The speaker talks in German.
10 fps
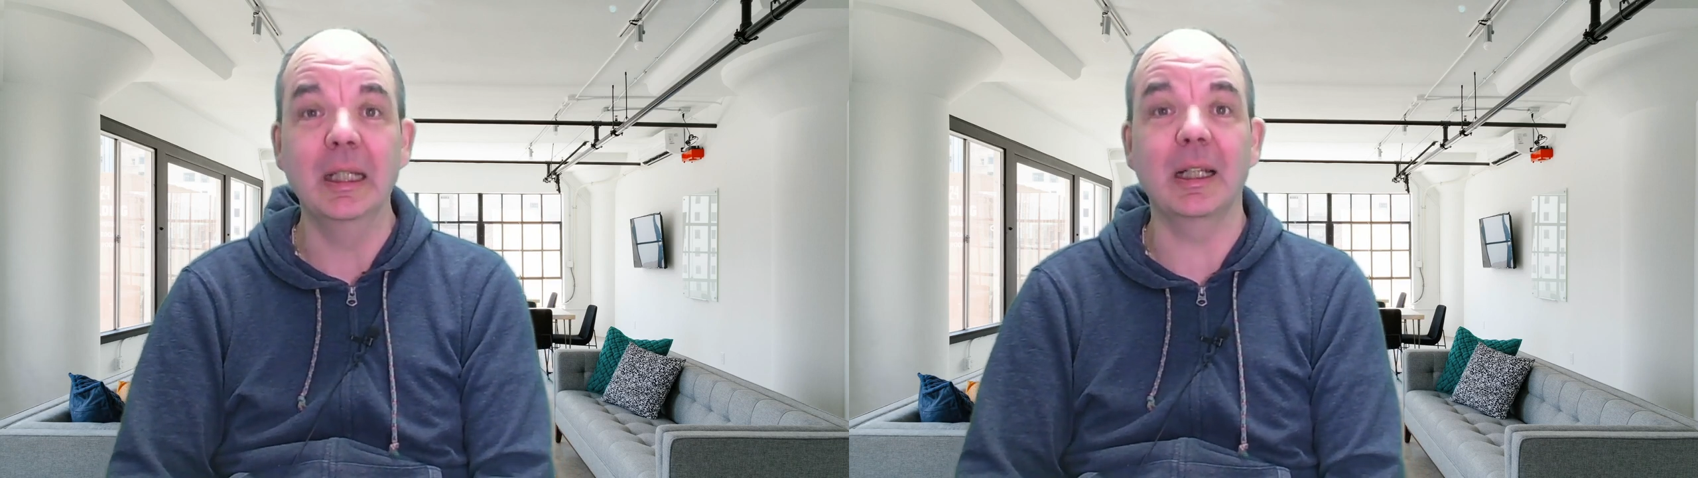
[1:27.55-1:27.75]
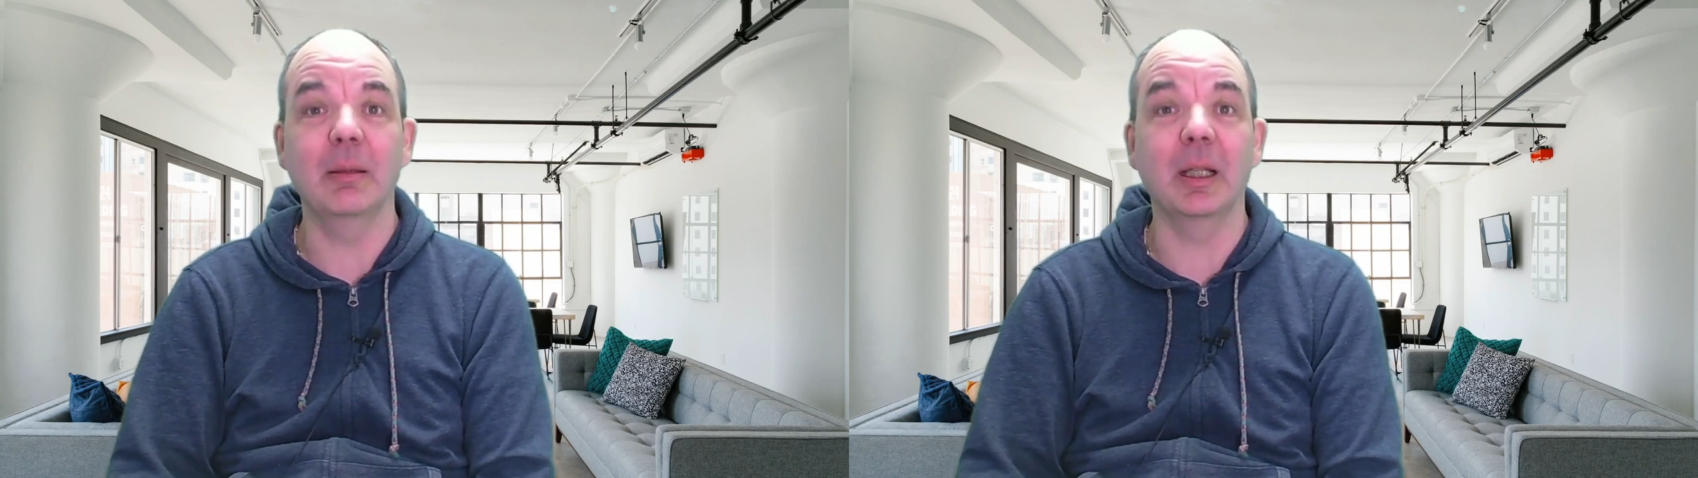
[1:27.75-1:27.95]

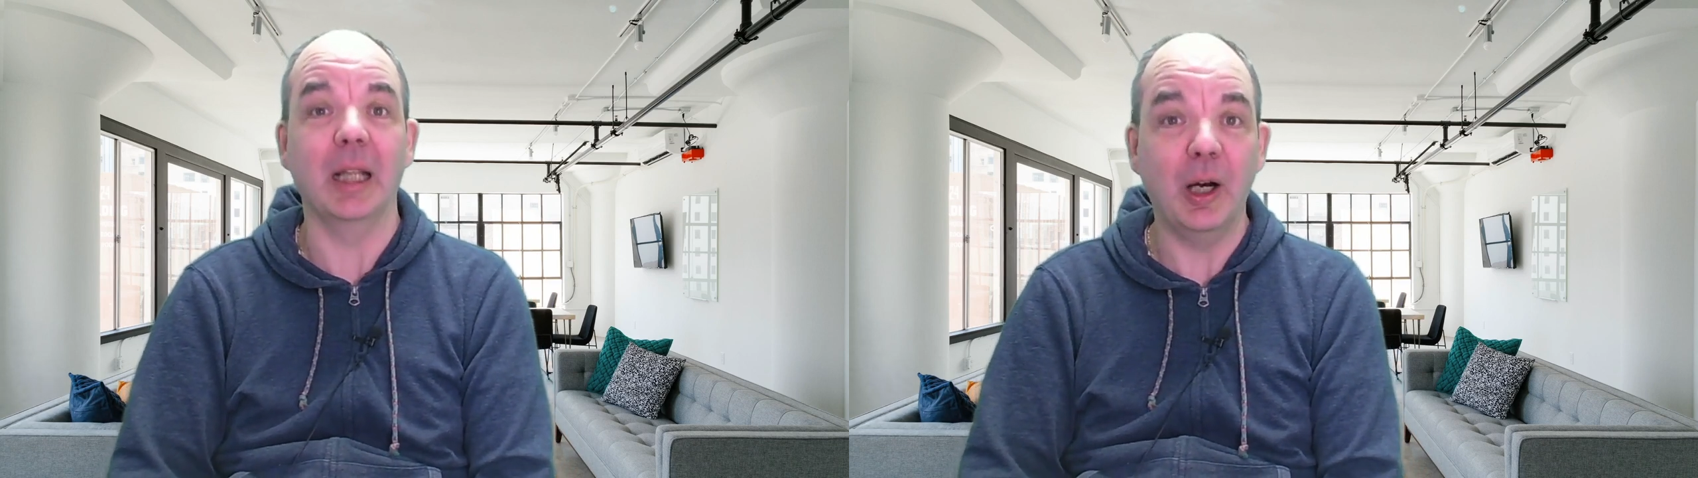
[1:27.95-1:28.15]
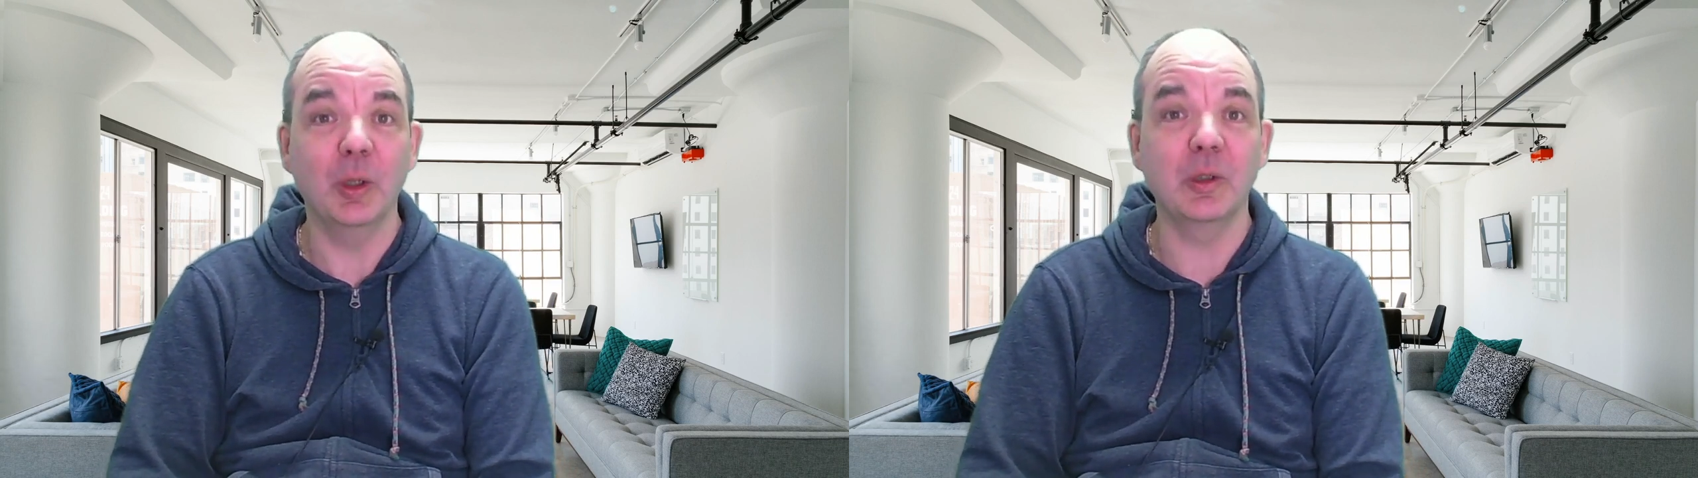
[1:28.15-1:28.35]
kann
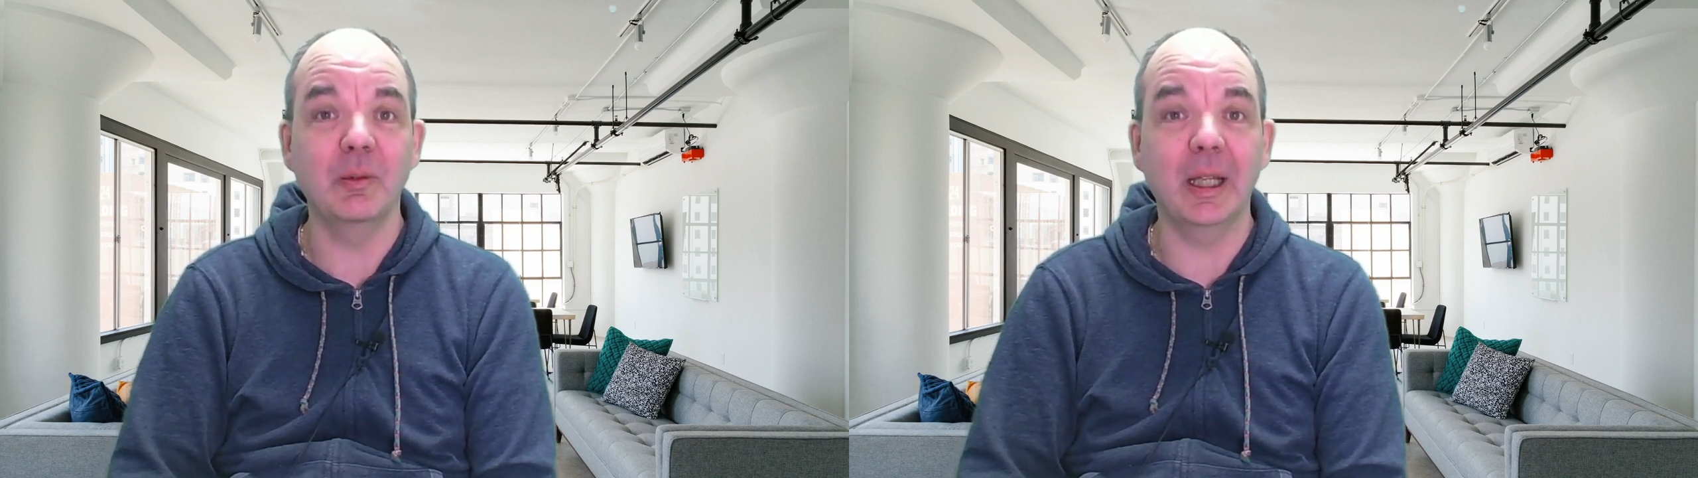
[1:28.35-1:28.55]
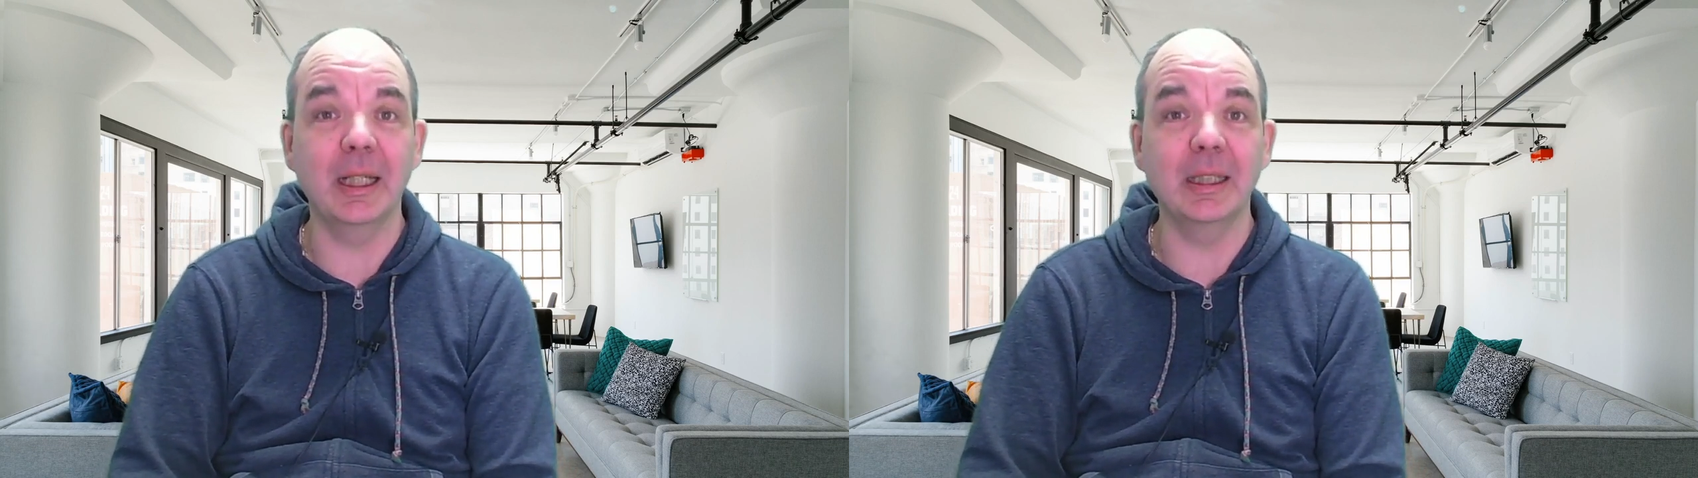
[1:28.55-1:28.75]
man
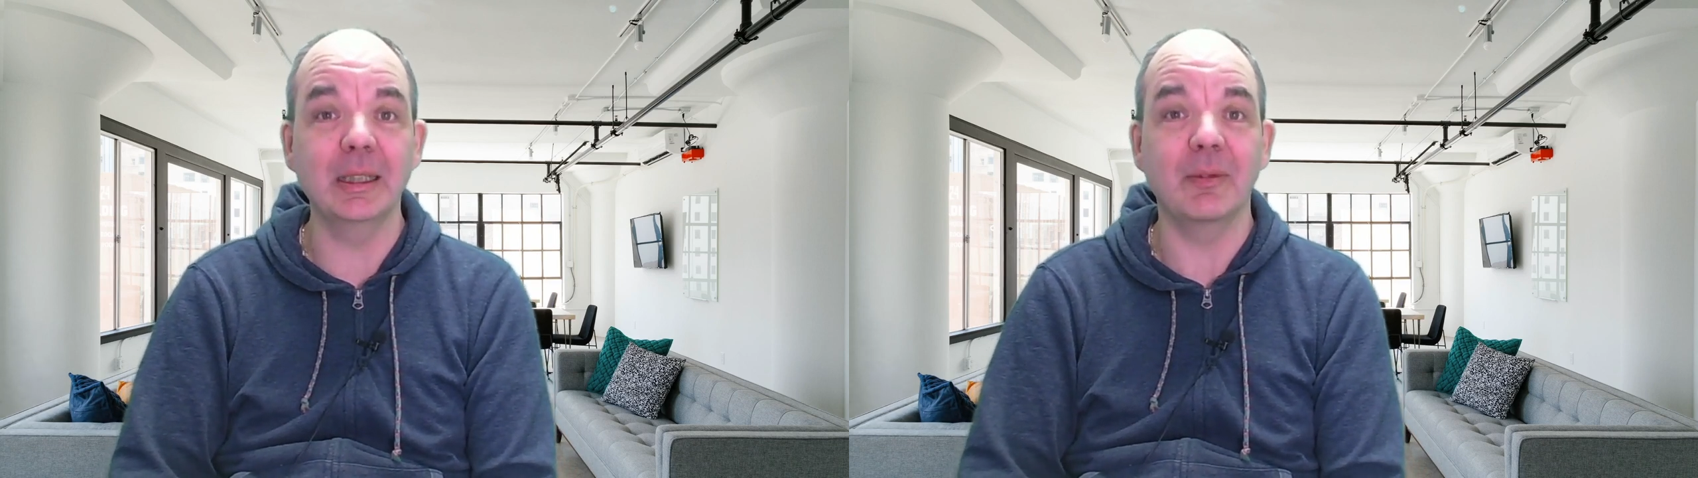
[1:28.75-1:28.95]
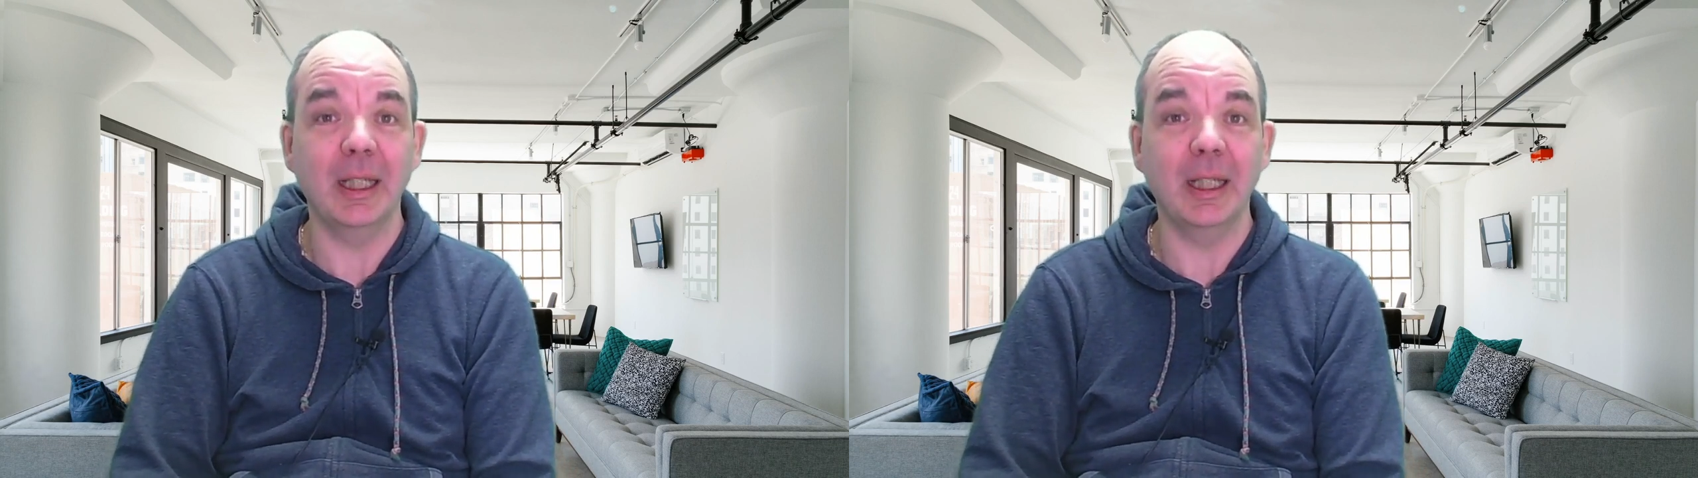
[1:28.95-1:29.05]
auswählen,